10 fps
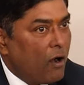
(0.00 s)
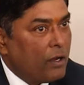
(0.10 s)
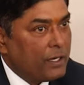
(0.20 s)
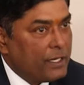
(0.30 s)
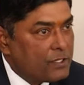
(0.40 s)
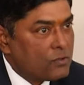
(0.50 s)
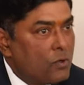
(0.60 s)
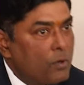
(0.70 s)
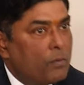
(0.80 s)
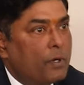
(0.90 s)
और
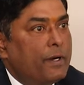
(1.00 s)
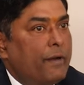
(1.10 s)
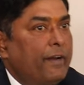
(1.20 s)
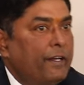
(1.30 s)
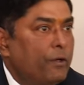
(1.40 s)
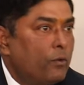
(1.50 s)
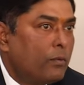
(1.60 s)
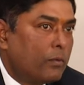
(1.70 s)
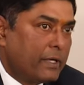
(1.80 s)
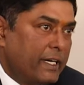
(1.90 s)
इसको
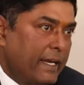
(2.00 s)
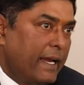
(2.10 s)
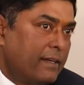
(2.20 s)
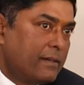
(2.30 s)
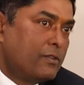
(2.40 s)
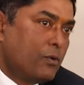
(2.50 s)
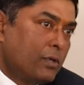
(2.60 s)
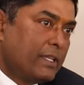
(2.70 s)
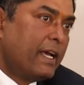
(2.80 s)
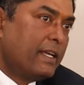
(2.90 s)
रेवेन्यू क्रिएट जो
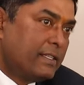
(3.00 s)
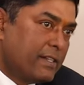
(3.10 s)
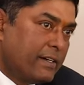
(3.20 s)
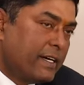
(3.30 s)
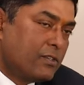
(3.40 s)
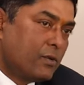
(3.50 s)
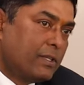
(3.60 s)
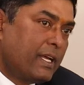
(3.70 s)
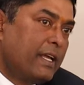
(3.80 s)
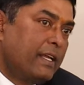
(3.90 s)
होता है या जनरेट जो
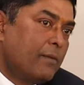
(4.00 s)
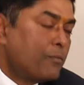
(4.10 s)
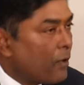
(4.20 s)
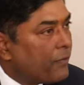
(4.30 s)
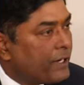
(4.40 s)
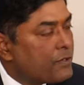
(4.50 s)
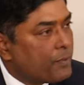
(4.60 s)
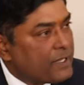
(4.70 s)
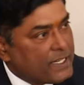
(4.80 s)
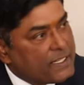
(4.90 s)
होता है या प्रॉफिट
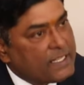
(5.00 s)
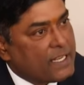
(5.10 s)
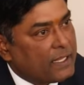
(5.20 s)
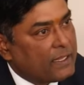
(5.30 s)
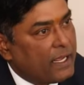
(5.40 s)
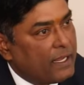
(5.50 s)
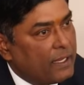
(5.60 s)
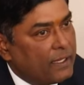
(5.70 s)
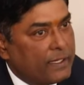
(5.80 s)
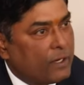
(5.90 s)
जो परसेंटेज आता
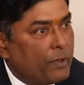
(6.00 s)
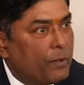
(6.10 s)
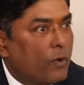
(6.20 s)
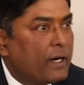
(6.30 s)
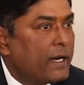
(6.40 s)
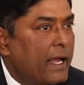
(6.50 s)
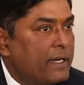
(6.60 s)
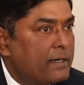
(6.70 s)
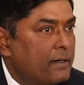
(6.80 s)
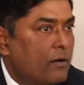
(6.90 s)
है ये कोई वन
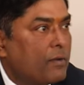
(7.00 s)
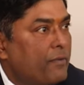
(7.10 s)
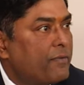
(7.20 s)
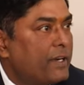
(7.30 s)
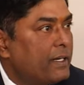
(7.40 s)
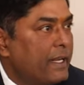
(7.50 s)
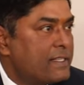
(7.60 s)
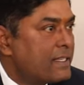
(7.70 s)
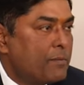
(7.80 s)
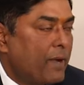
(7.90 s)
नाइट और 15
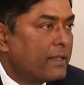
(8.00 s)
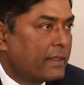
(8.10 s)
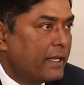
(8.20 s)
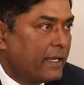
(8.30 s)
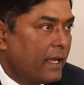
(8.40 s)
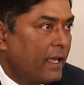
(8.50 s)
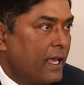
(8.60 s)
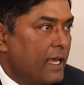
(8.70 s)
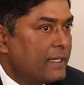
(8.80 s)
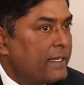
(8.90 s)
डेज की बात नहीं है नहीं।